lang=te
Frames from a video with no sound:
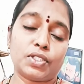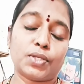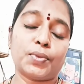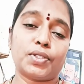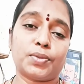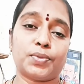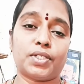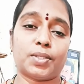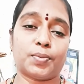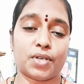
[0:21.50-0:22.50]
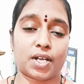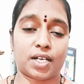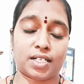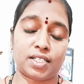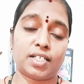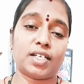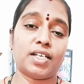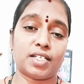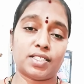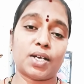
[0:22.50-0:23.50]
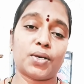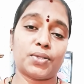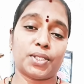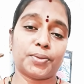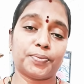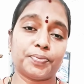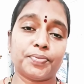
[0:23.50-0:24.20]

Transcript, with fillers: ఉపవాసం ఉన్నాను తమ్ముడు అందుకే నీరసంగా ఉంది